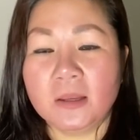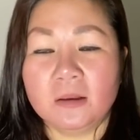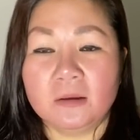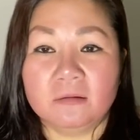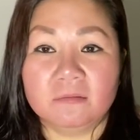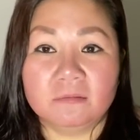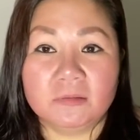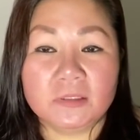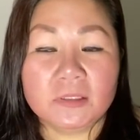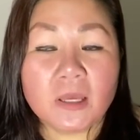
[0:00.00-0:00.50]

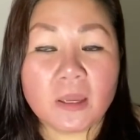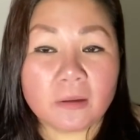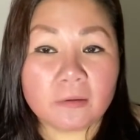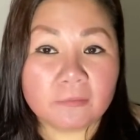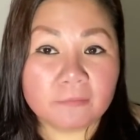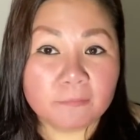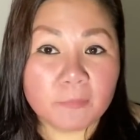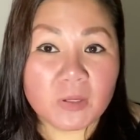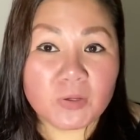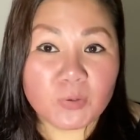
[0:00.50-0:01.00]
vì thị
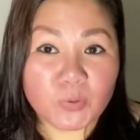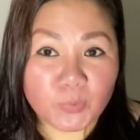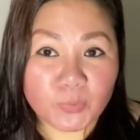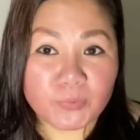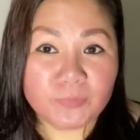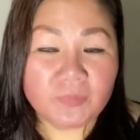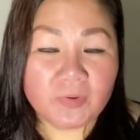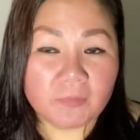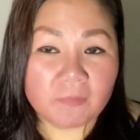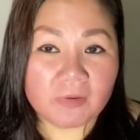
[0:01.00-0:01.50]
bị
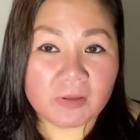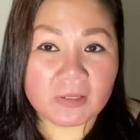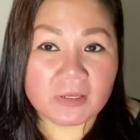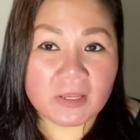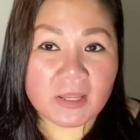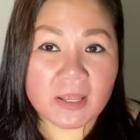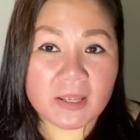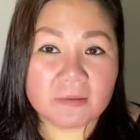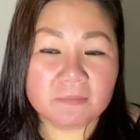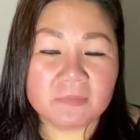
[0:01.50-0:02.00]
đuổi về Việt
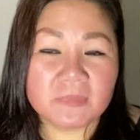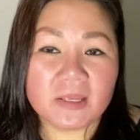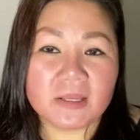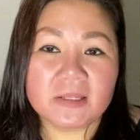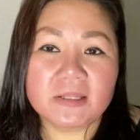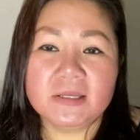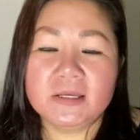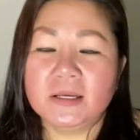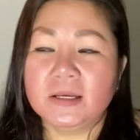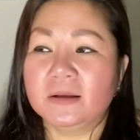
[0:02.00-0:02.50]
Nam để
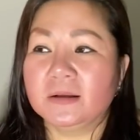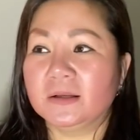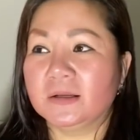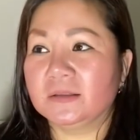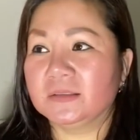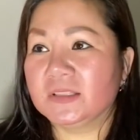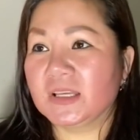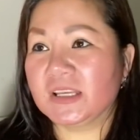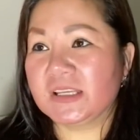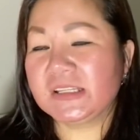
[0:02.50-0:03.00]
uh,
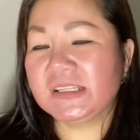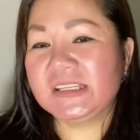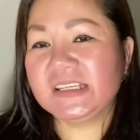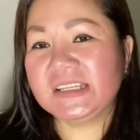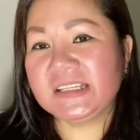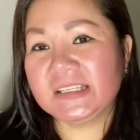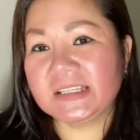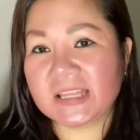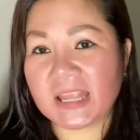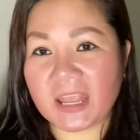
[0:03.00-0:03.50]
à, thị
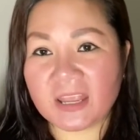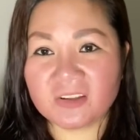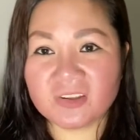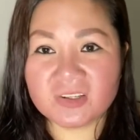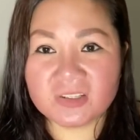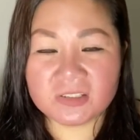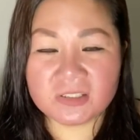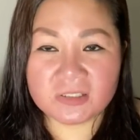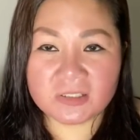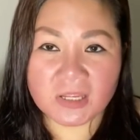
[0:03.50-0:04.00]
chia sẻ cho